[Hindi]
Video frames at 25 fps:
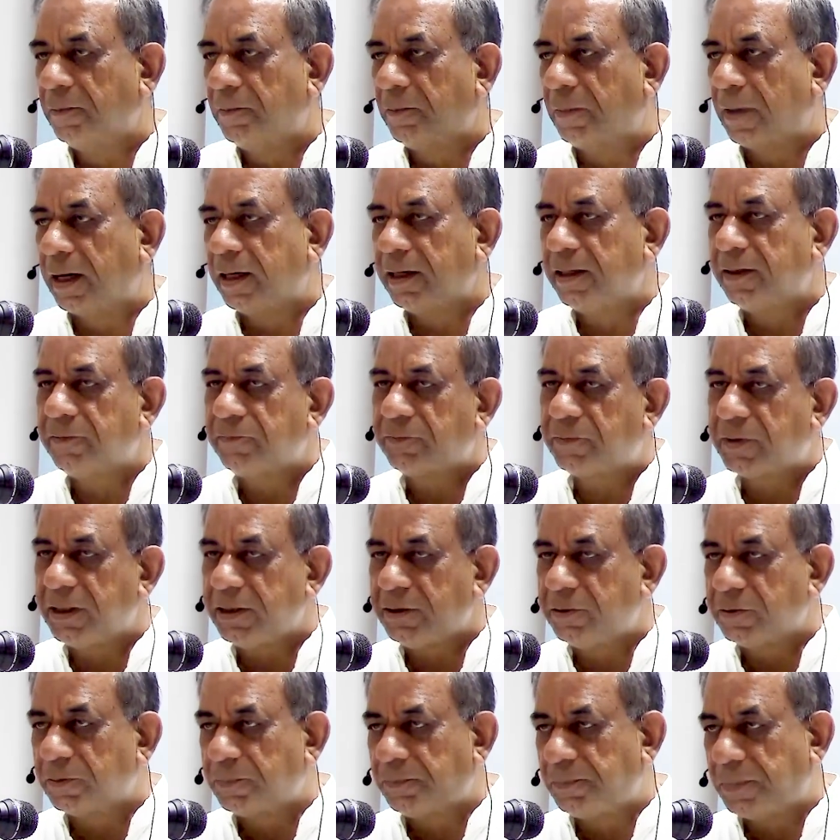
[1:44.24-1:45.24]
मानव की
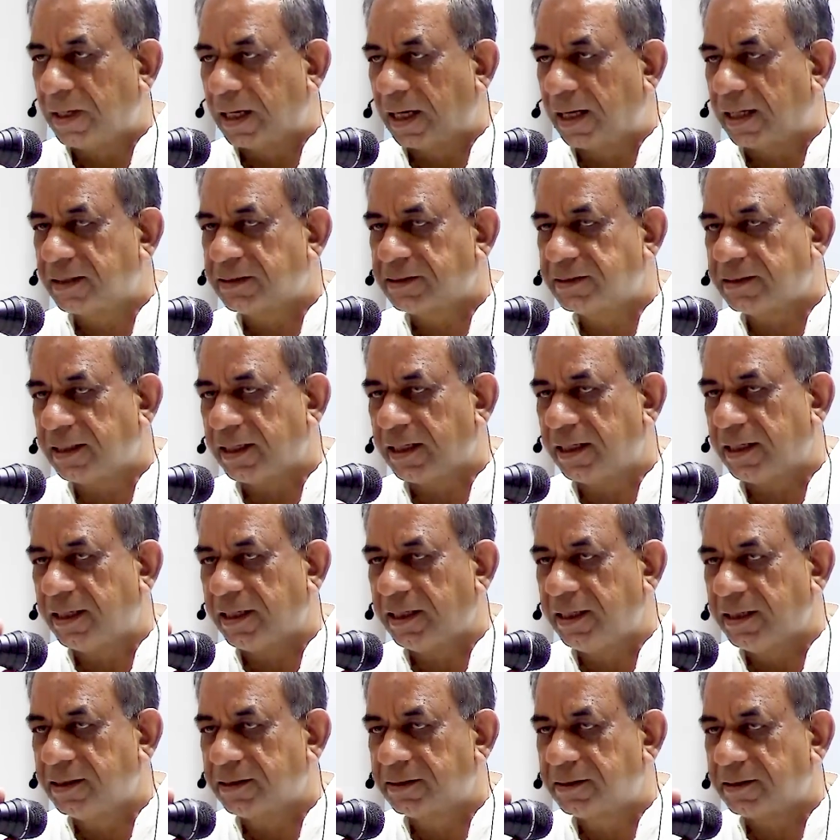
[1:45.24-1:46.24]
जो प्यास है
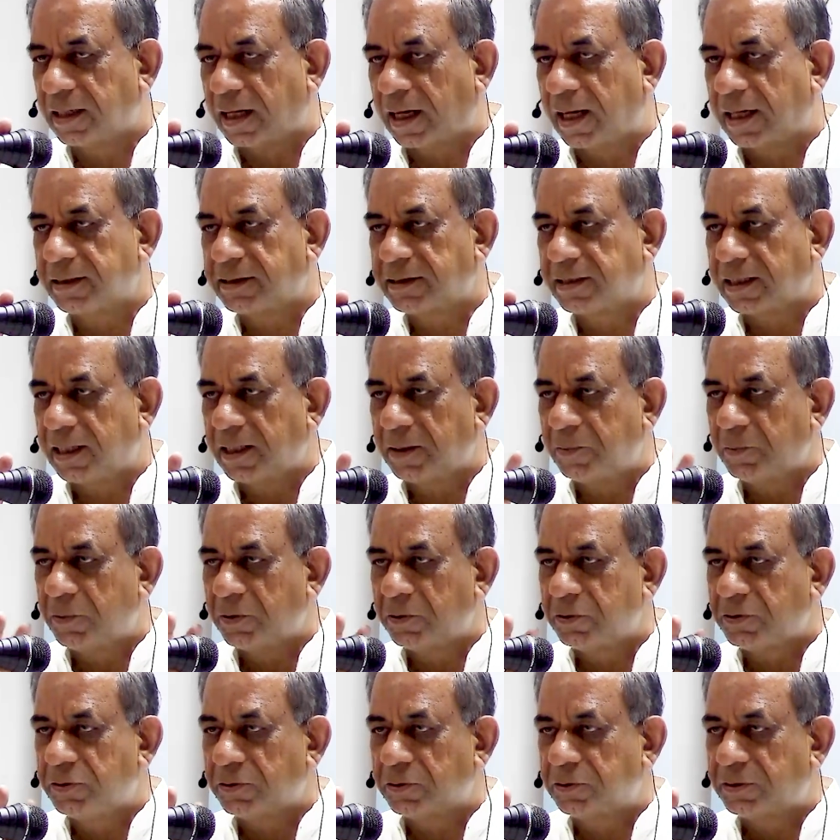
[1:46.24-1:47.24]
इस आजकल हम
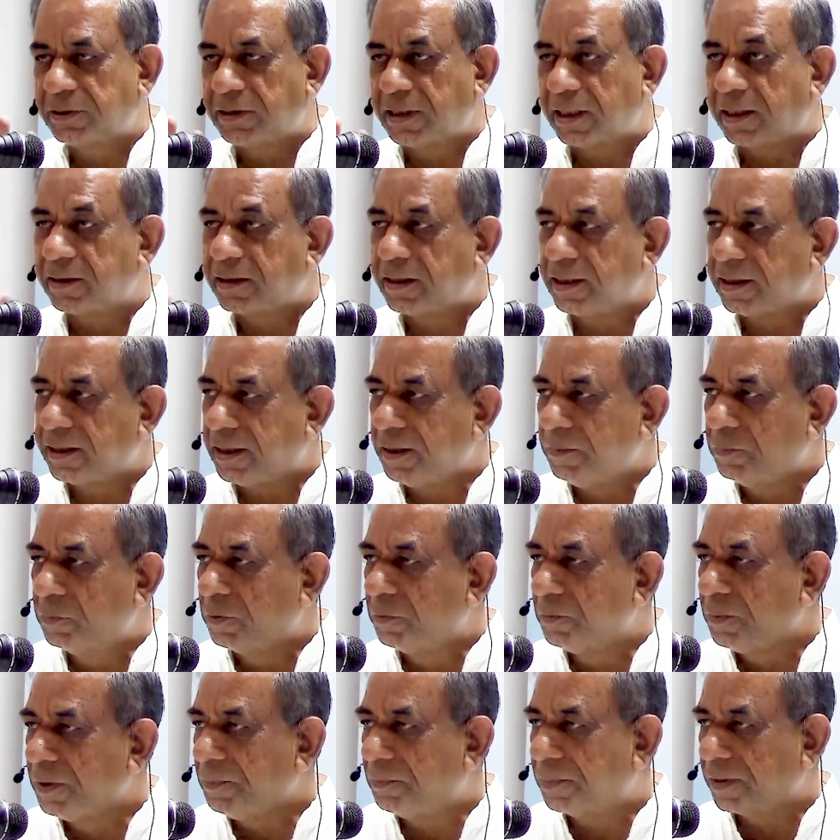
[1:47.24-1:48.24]
लोग जो तर्क की
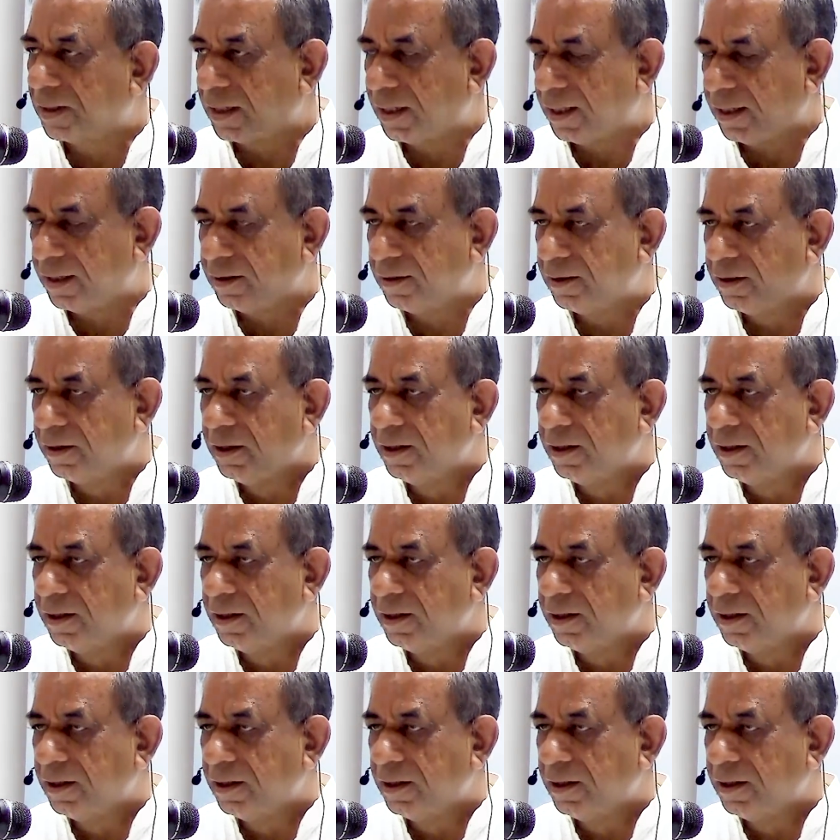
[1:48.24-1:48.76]
भूमि पर हैं